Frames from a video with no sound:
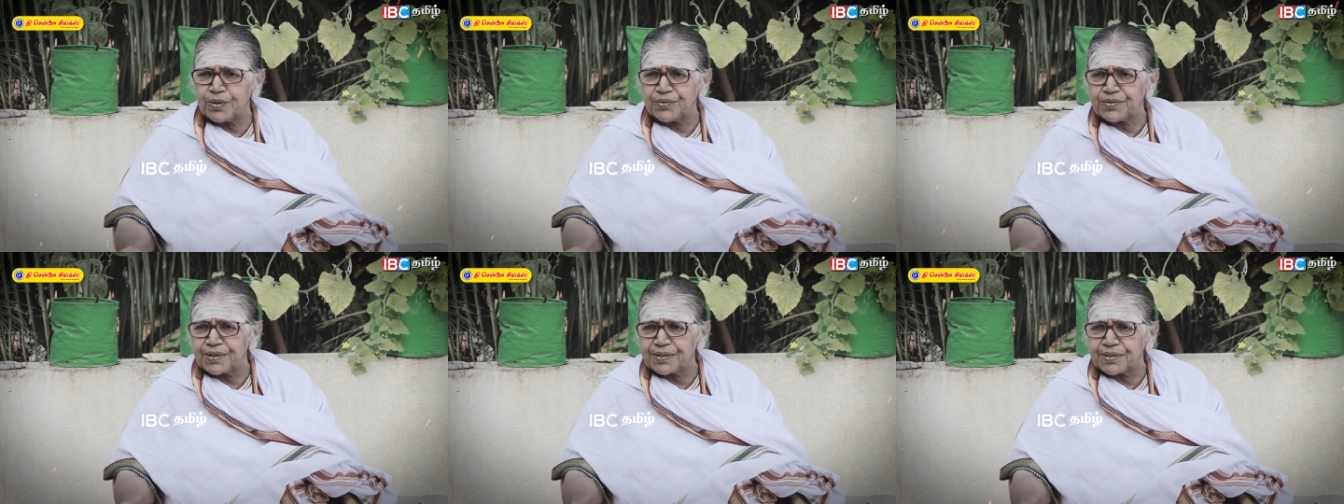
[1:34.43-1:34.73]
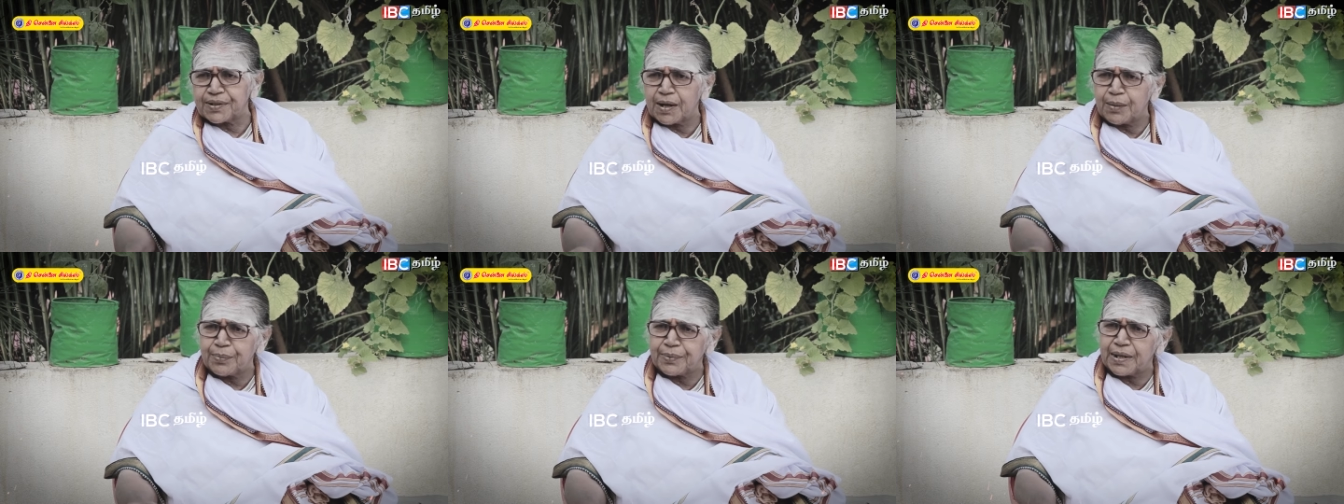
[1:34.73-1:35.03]
ஒரு
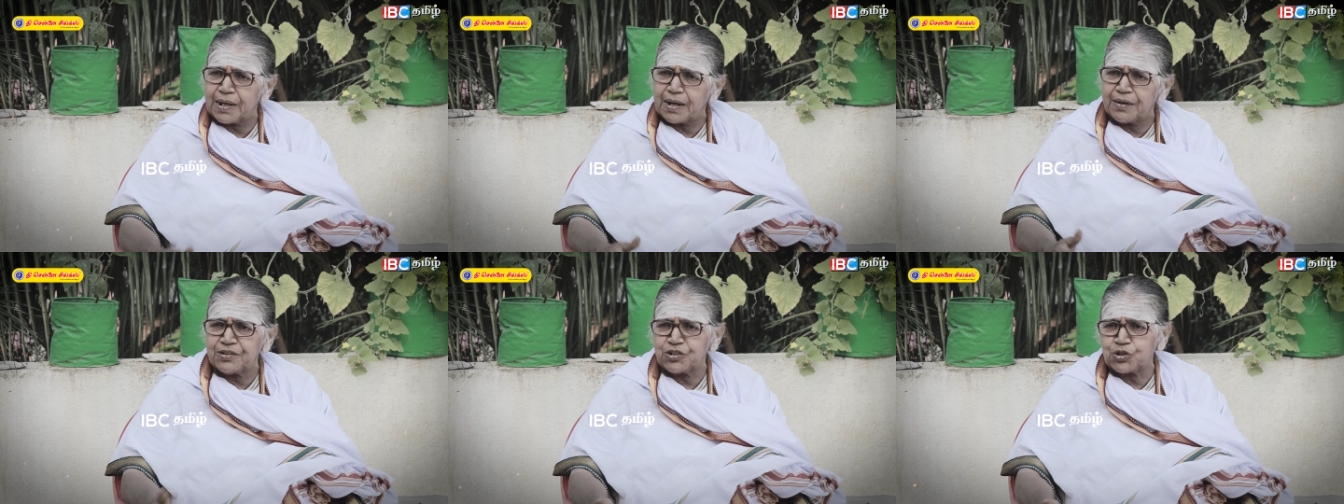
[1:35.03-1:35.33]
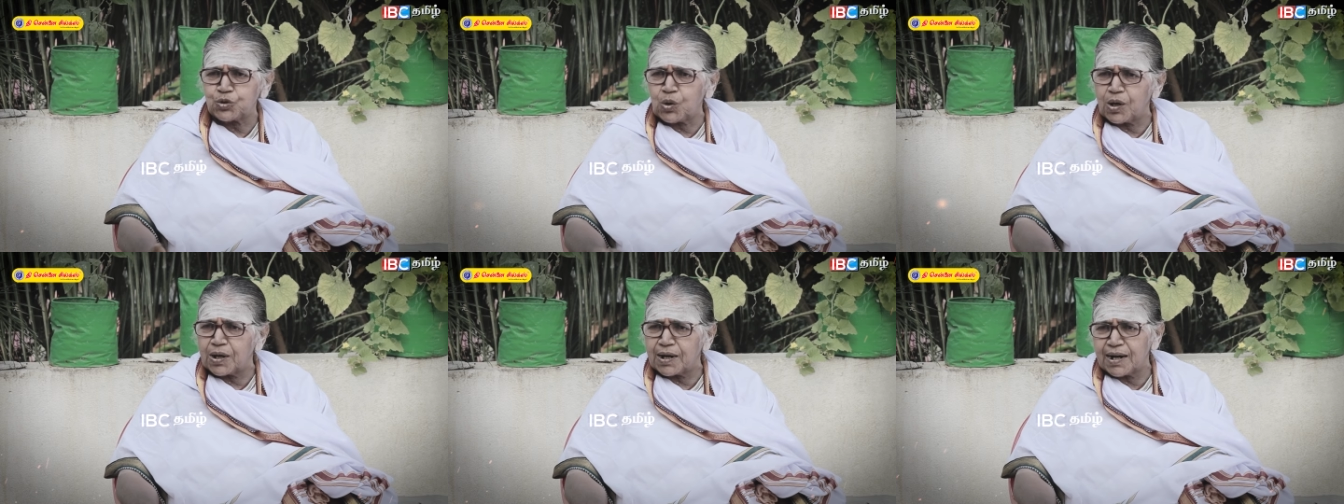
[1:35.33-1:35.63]
சட்டம் அப்படி எல்லாம்
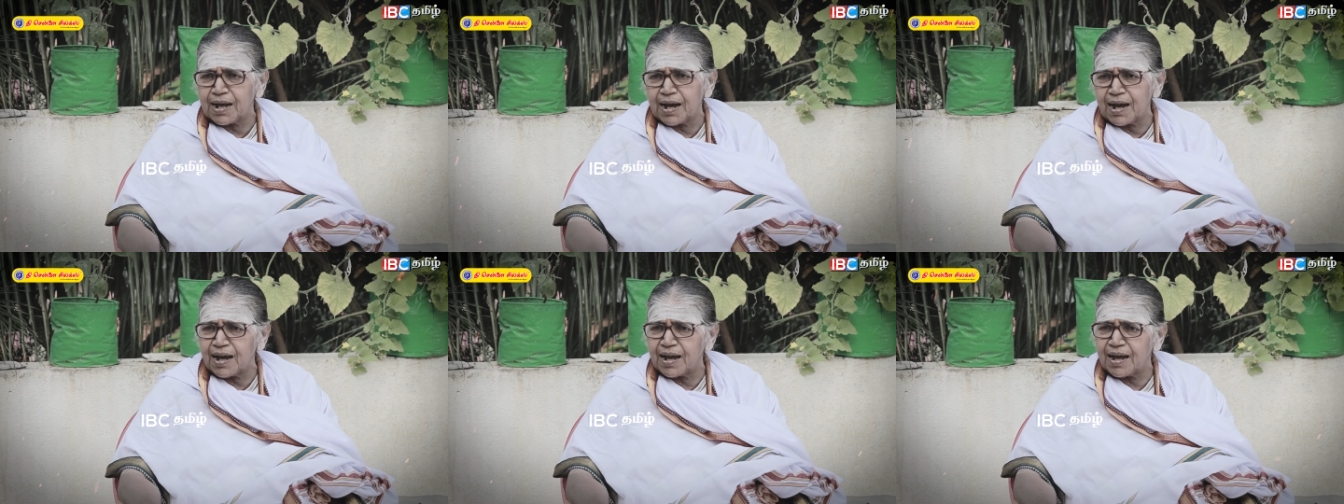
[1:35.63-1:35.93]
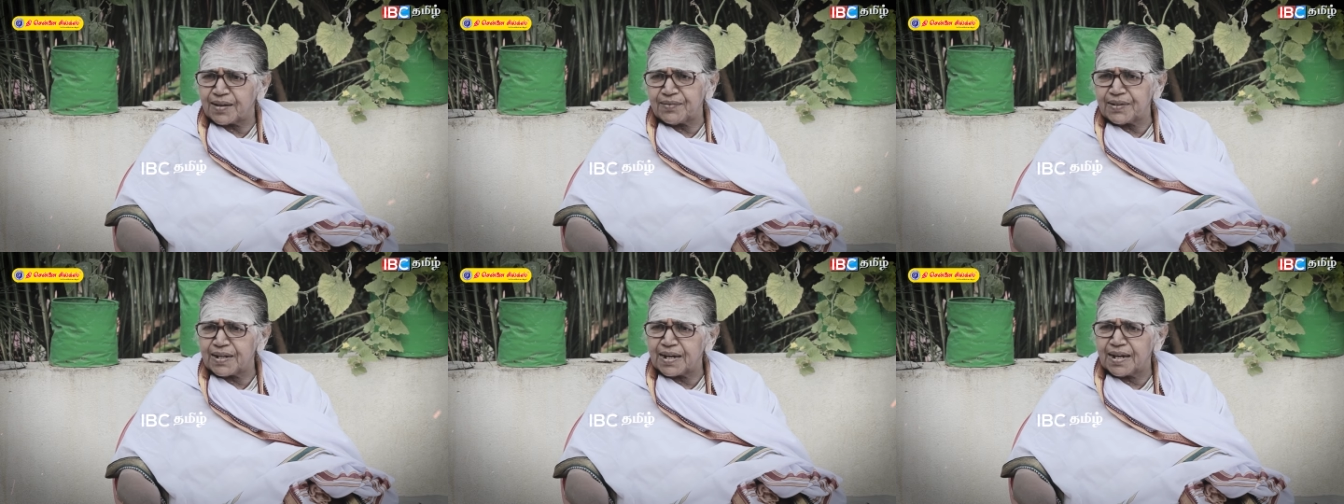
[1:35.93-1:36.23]
வச்சுக்குவாங்களா
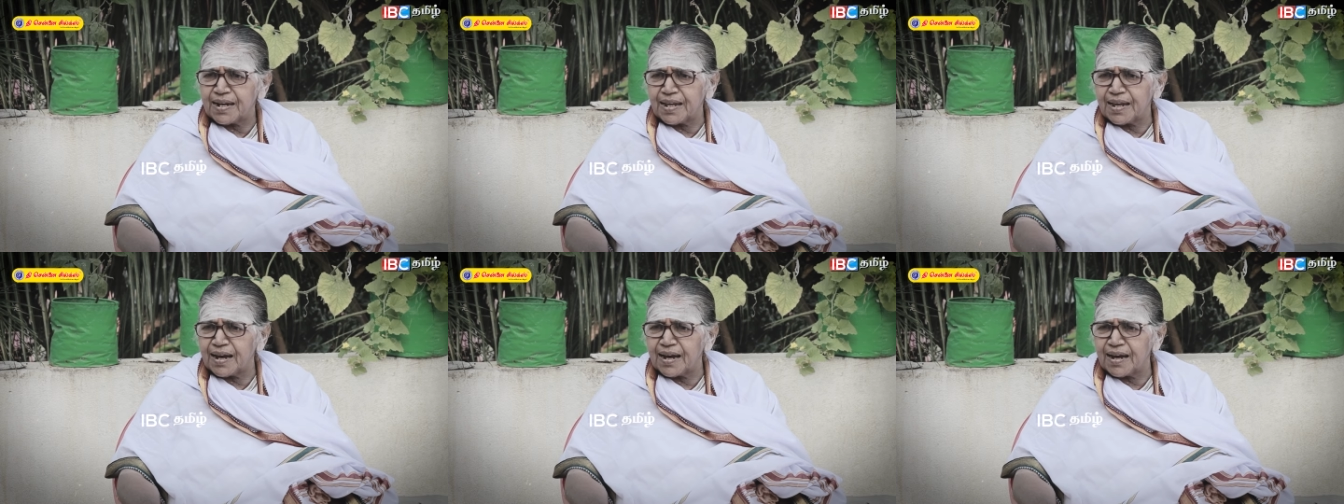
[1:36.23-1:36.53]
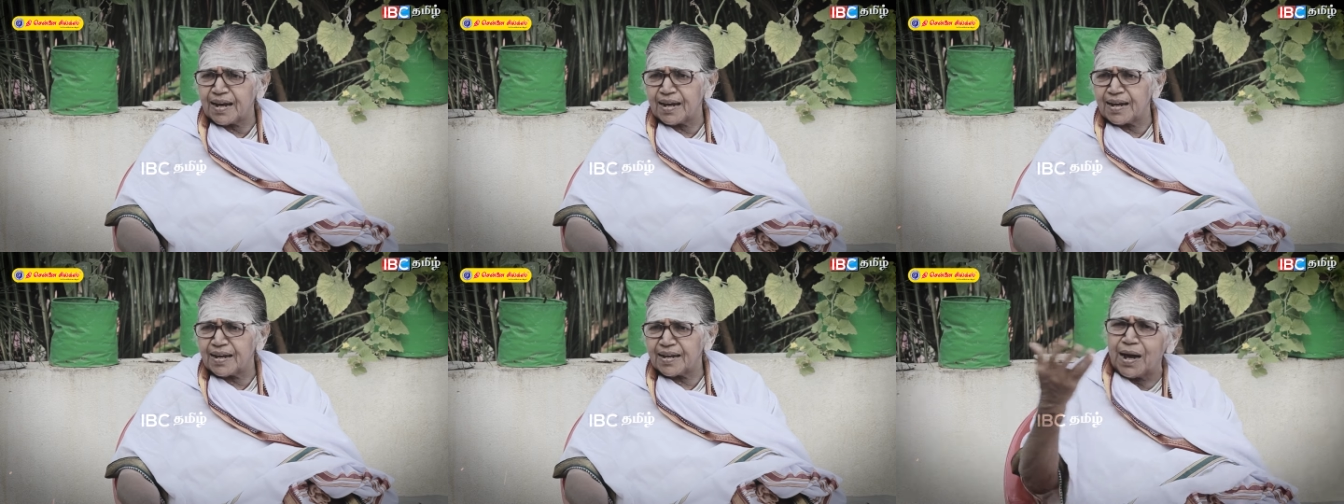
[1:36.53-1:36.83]
தவறு இல்லையா